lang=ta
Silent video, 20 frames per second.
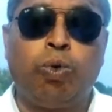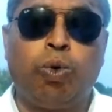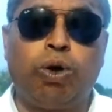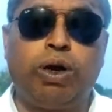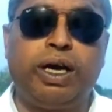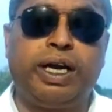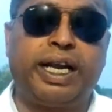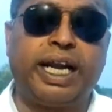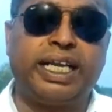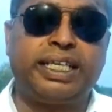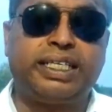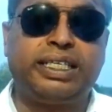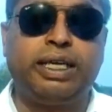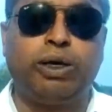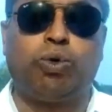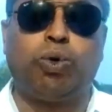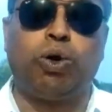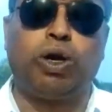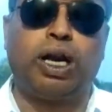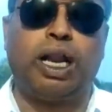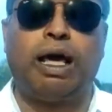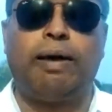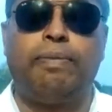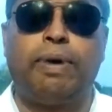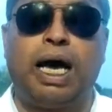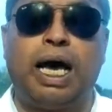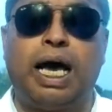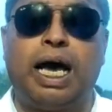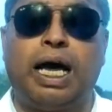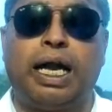ஒரு ட்ரெஸ்ஸு
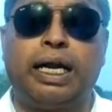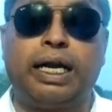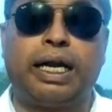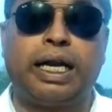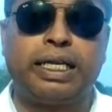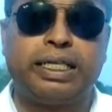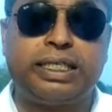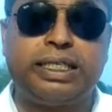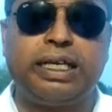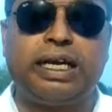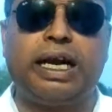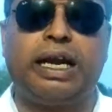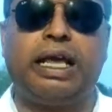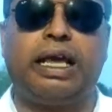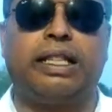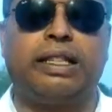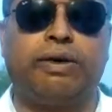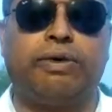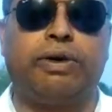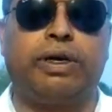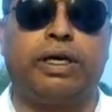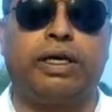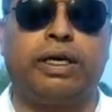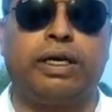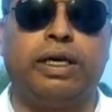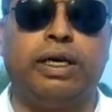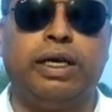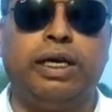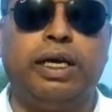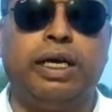கொடுக்கலாமா ட்ரெஸ்ஸு கிடையாது அவருக்கு
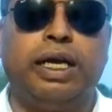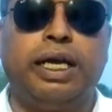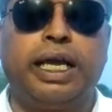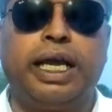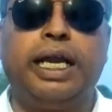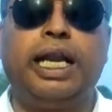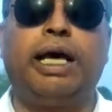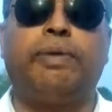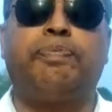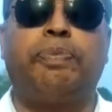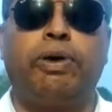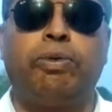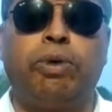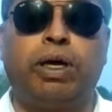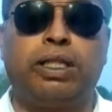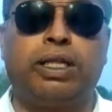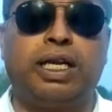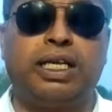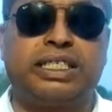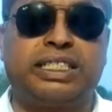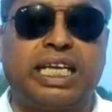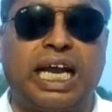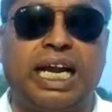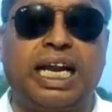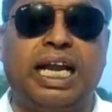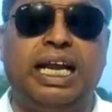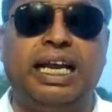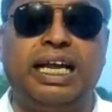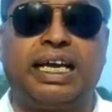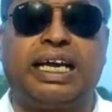என்ன அப்புறமா அதில்
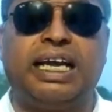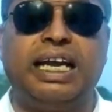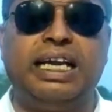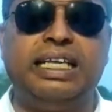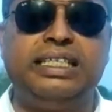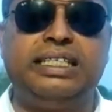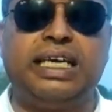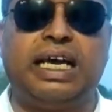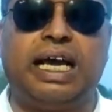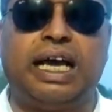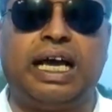சணலில் கிழிஞ்ச